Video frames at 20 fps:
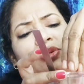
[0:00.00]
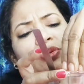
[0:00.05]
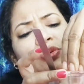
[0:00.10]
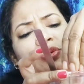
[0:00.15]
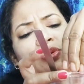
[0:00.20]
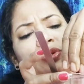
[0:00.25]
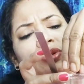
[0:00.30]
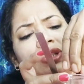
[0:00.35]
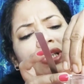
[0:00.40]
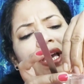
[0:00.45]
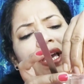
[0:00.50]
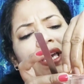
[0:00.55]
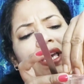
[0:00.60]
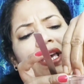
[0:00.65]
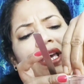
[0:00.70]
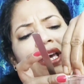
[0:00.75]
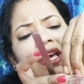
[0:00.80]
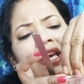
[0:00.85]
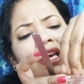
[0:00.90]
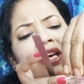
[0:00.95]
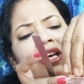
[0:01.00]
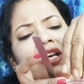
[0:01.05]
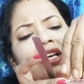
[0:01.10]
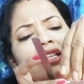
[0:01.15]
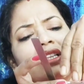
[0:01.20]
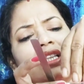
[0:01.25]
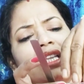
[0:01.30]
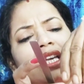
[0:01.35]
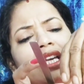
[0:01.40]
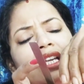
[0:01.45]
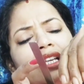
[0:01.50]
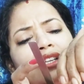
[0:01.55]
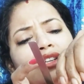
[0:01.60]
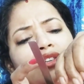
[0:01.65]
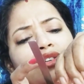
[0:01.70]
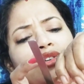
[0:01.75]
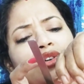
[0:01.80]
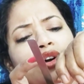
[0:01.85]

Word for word: দু থেকে তিন